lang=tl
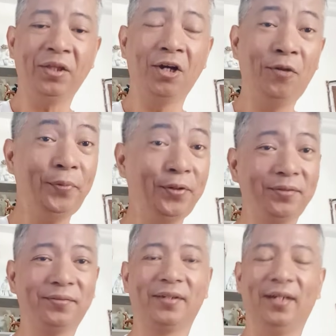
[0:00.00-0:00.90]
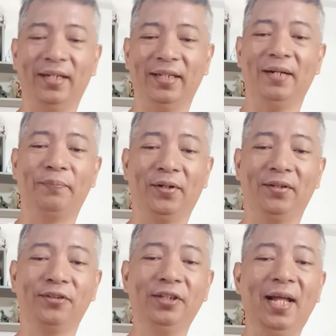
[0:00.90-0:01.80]
Opo, Ayan po.
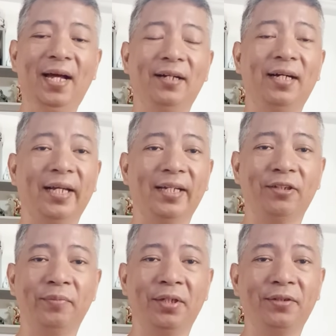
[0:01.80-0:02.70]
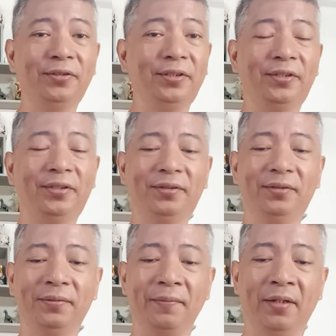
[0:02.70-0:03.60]
Good luck, karera numero
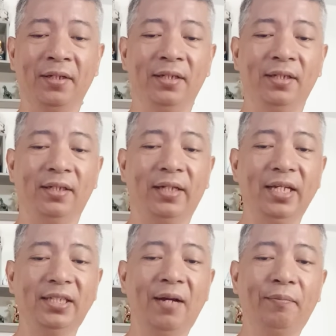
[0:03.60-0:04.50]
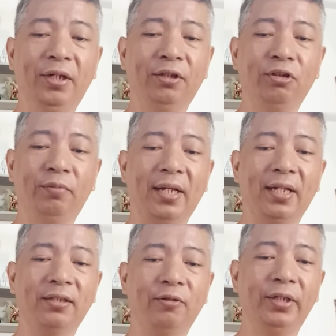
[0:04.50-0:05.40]
1. Race number 2
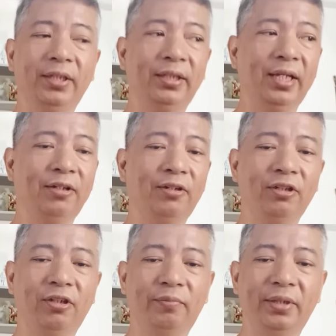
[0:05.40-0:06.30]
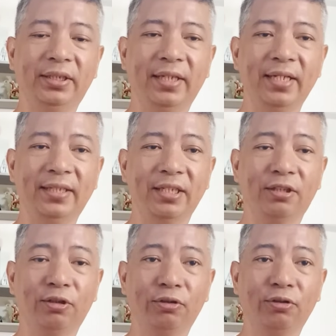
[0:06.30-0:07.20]
para sa winner take all covers races
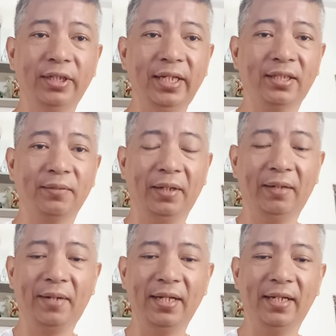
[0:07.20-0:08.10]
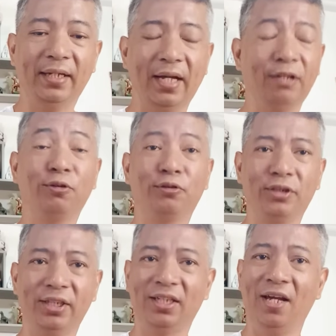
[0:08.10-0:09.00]
2 to 6, mga bayang, ay 2 to
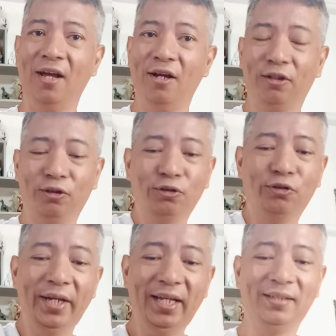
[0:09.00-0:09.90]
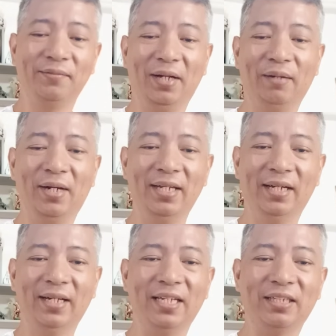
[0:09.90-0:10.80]
6, 2 to 8, mga bayang
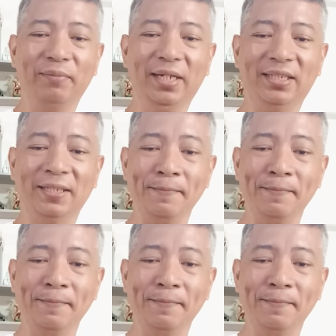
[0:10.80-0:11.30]
classmates.